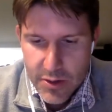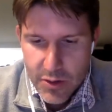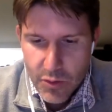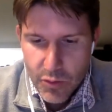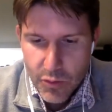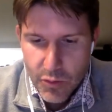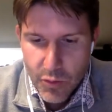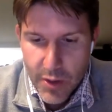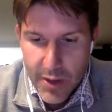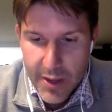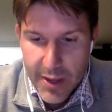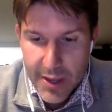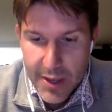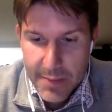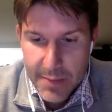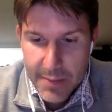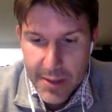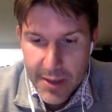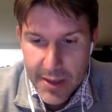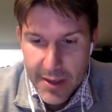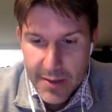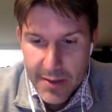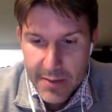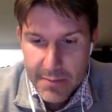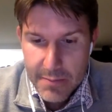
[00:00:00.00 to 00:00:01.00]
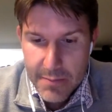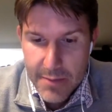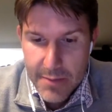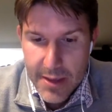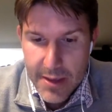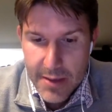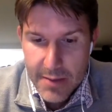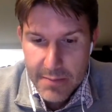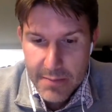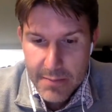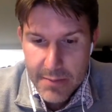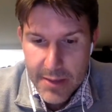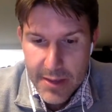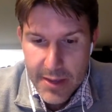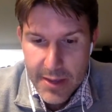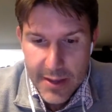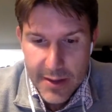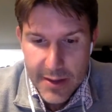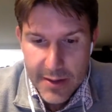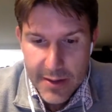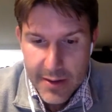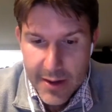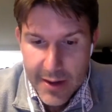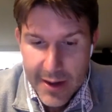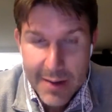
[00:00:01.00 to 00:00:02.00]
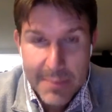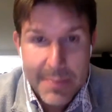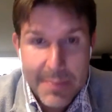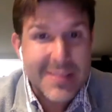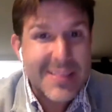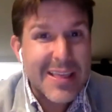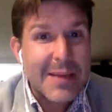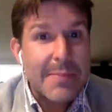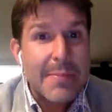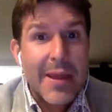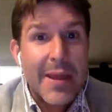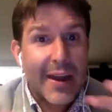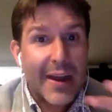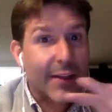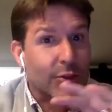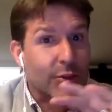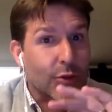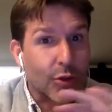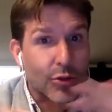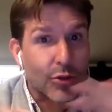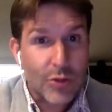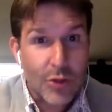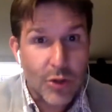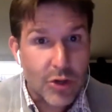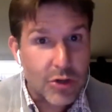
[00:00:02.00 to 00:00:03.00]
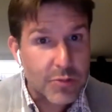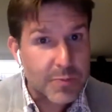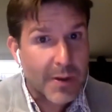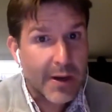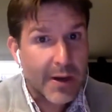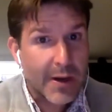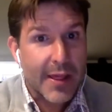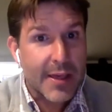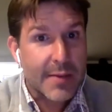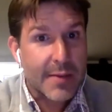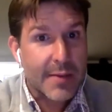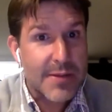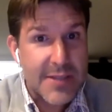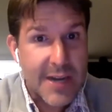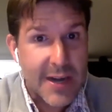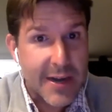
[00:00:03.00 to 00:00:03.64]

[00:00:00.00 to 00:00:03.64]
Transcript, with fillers: fue que me, me, realmente me retó todos los paradigmas